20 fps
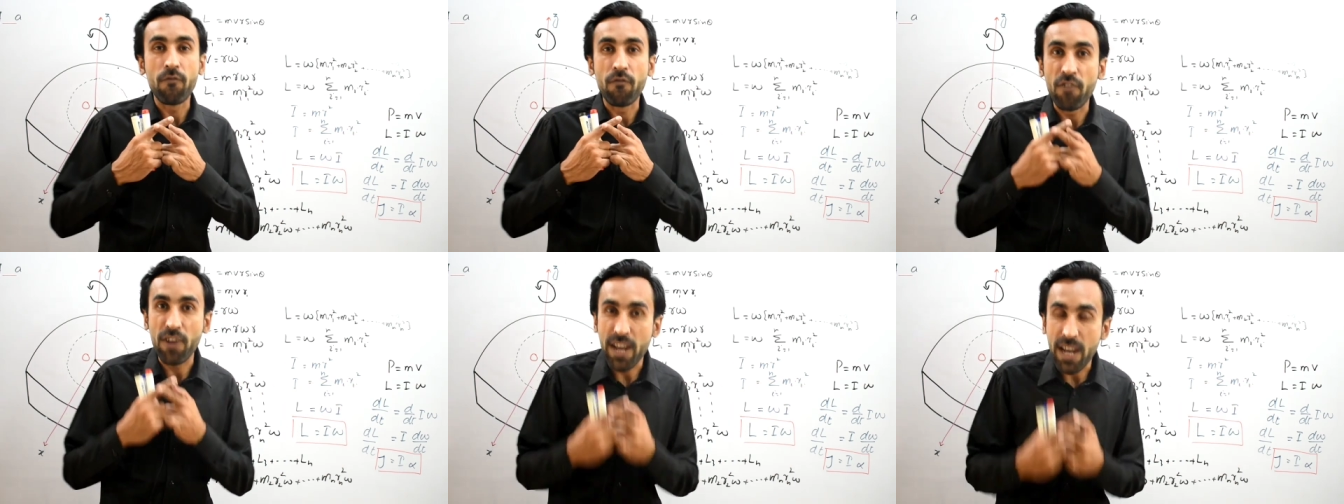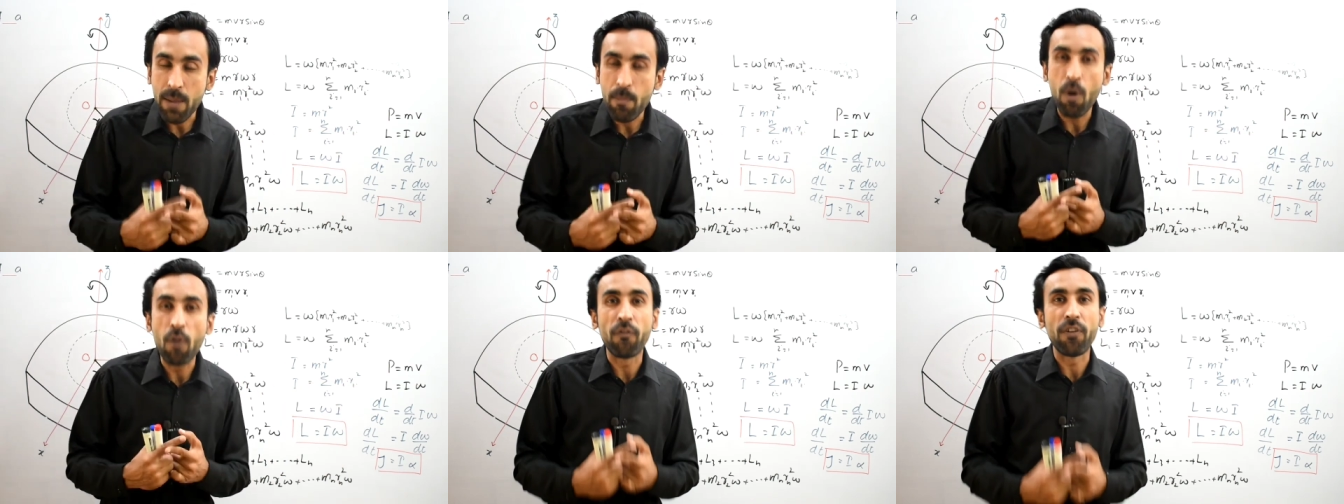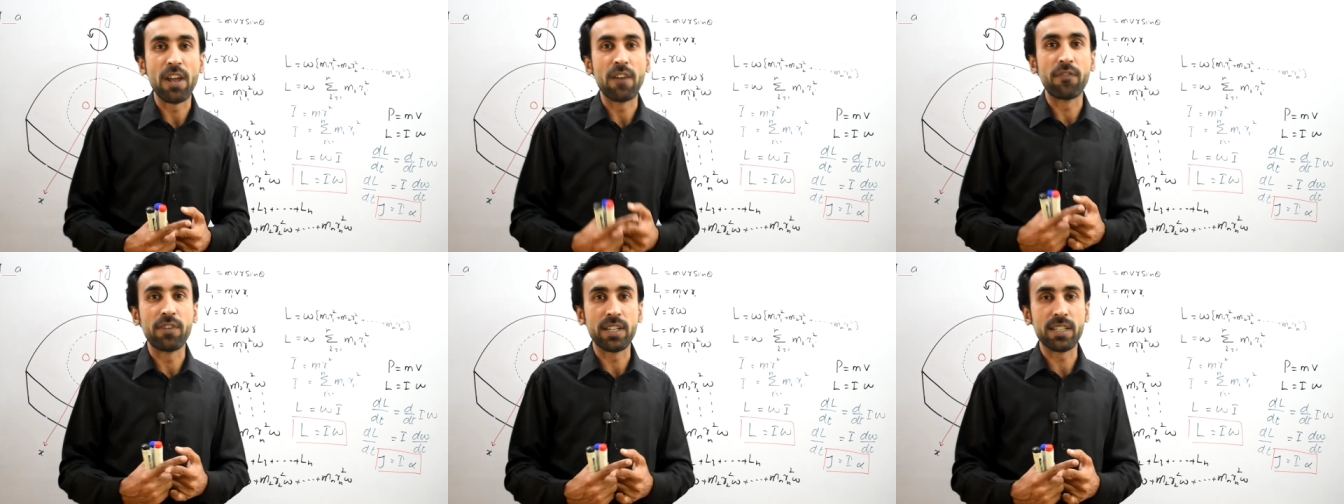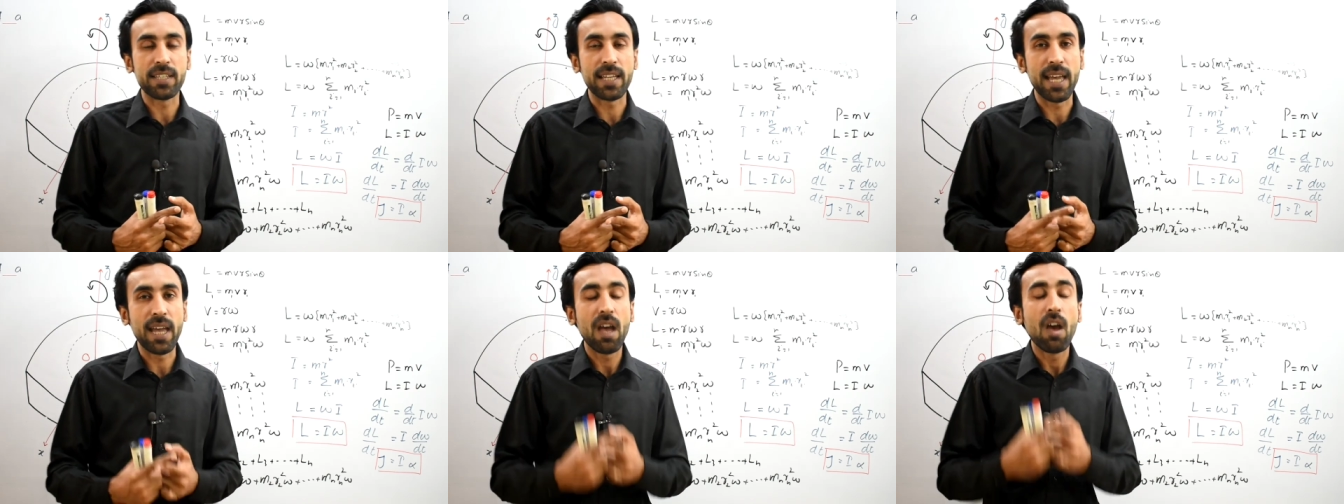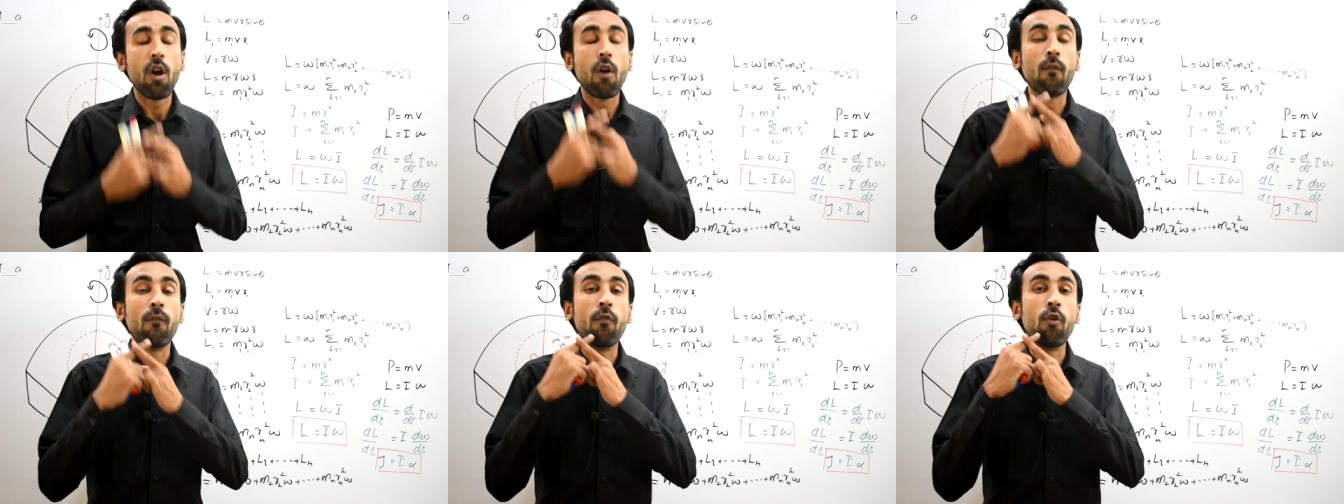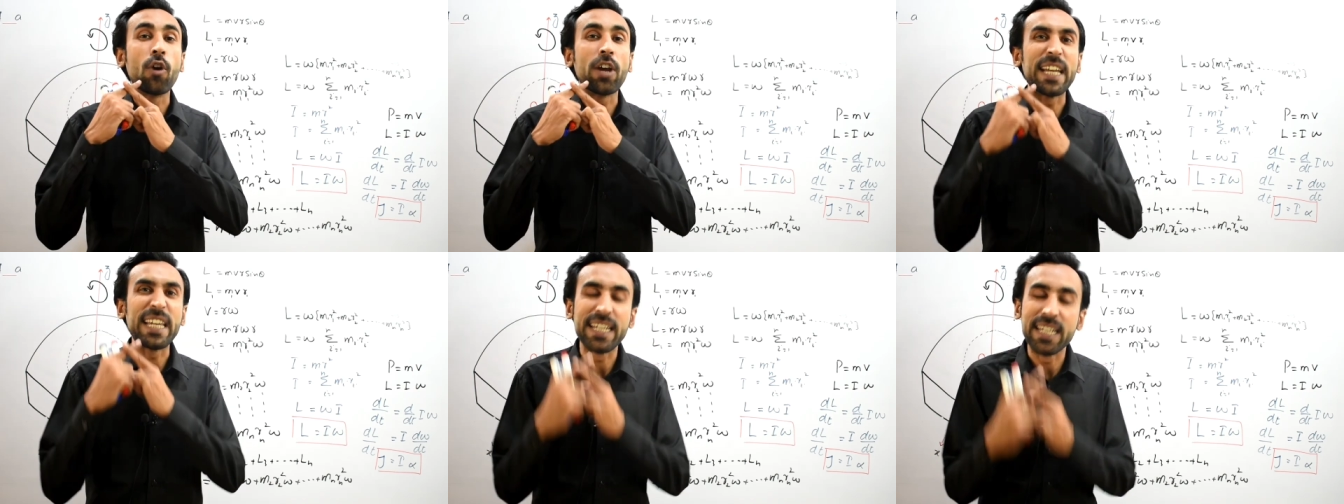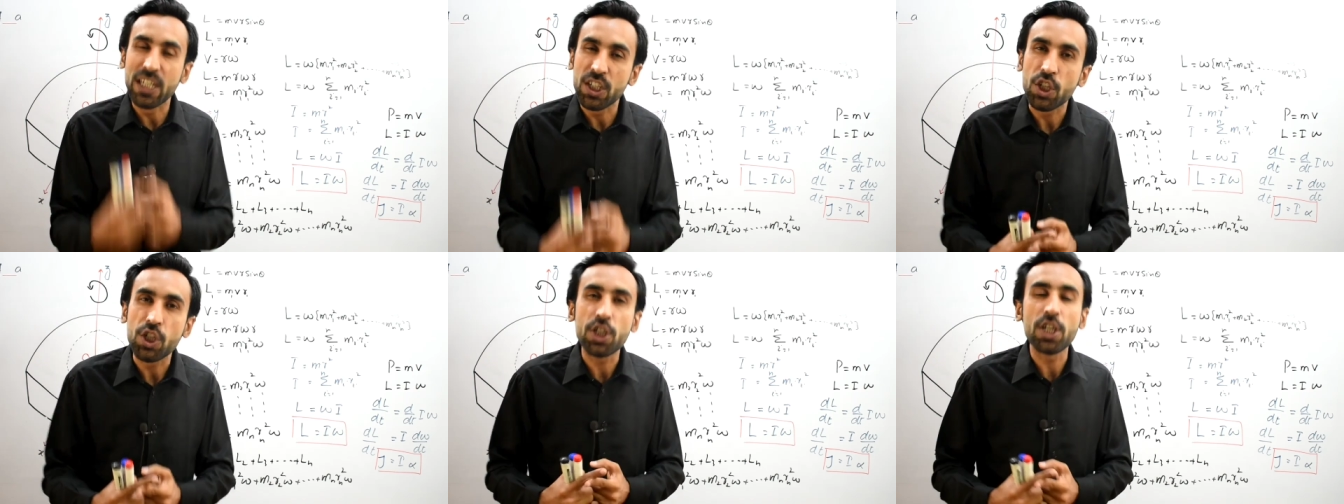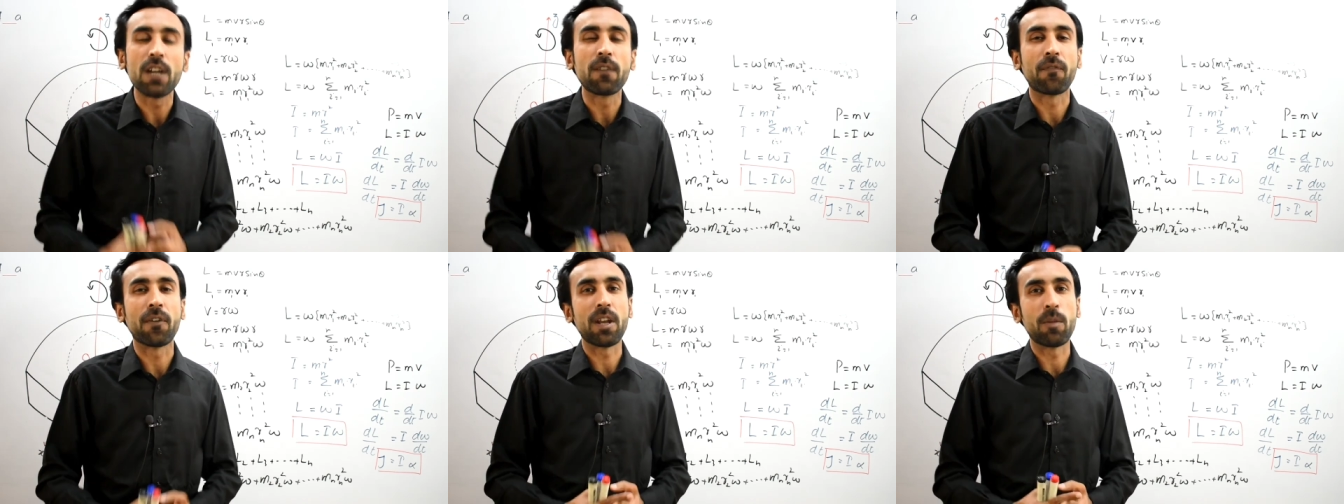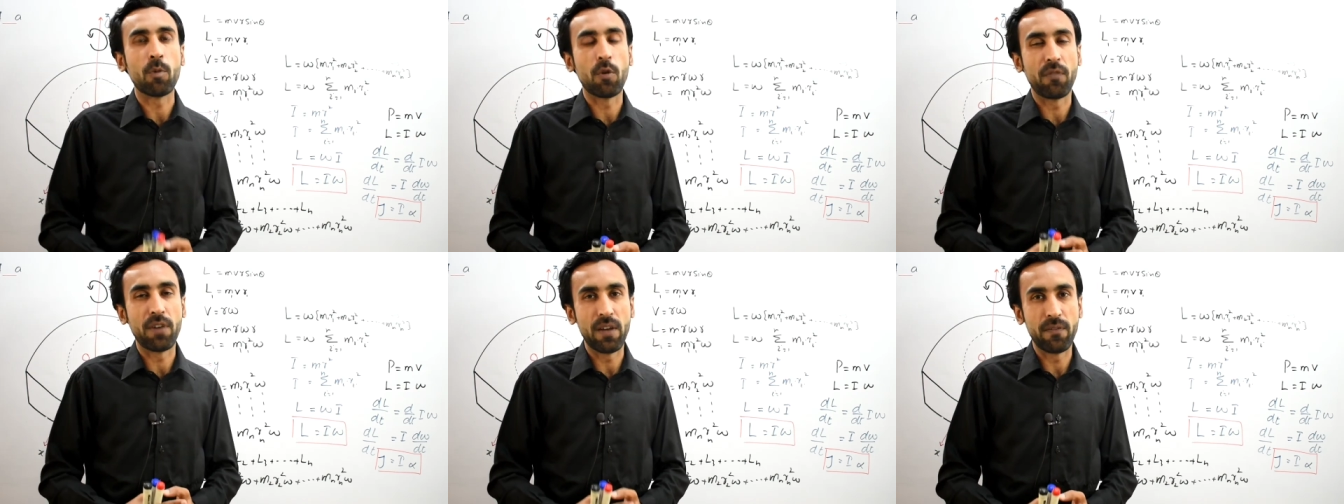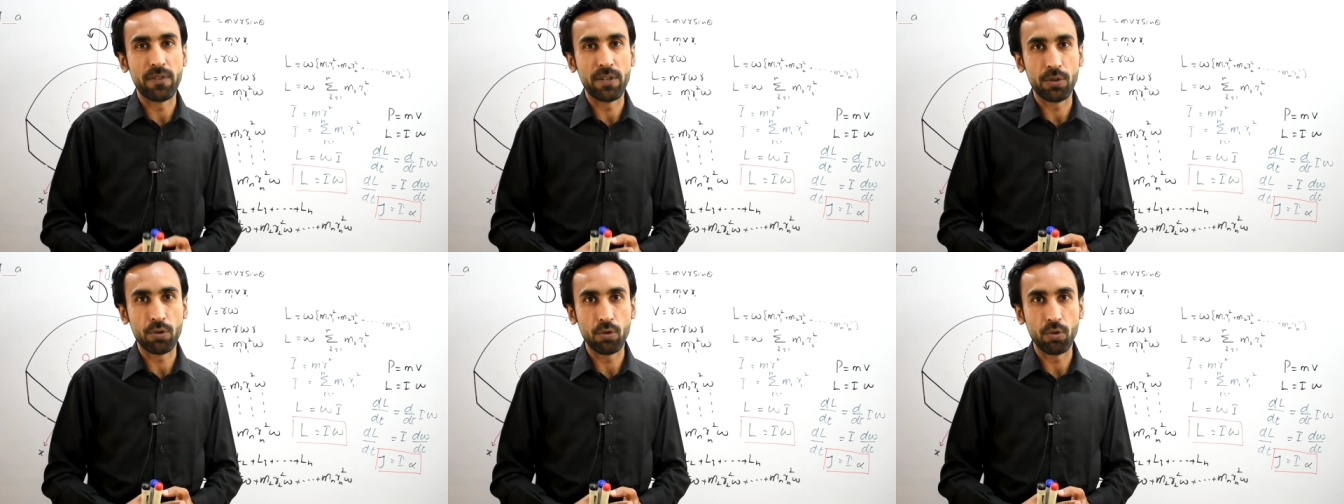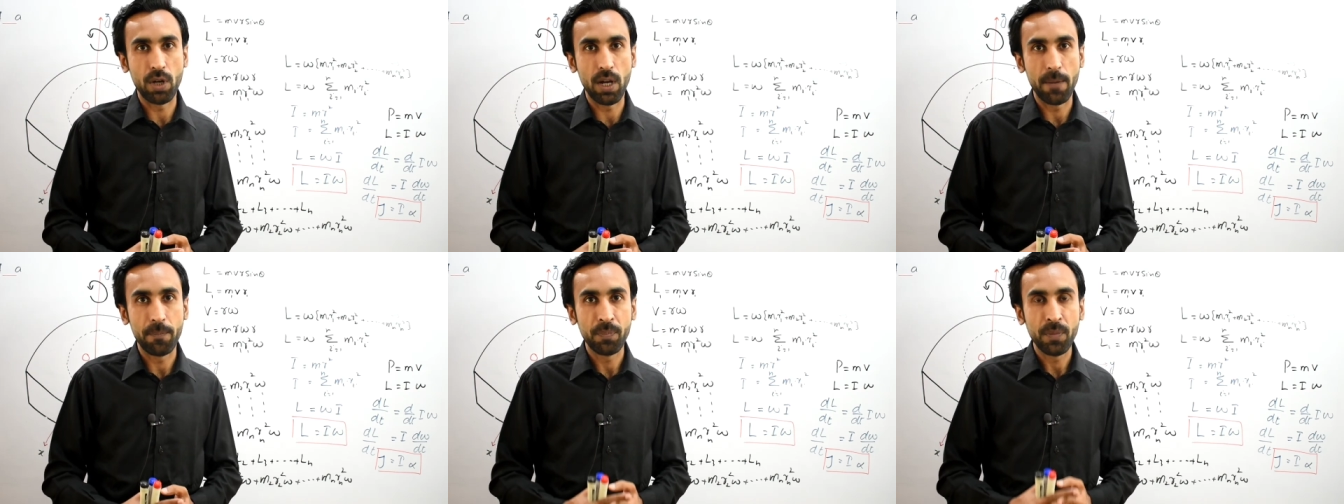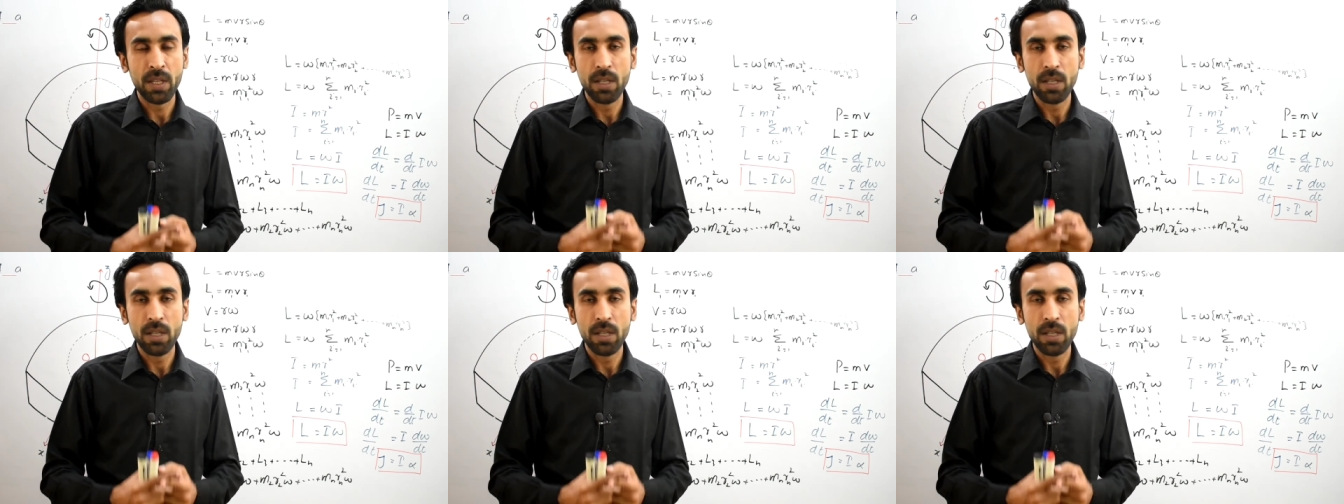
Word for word: फ्रेम ऑफ रेफरेंस है वो इनर्शियल फ्रेम ऑफ रेफरेंस होगा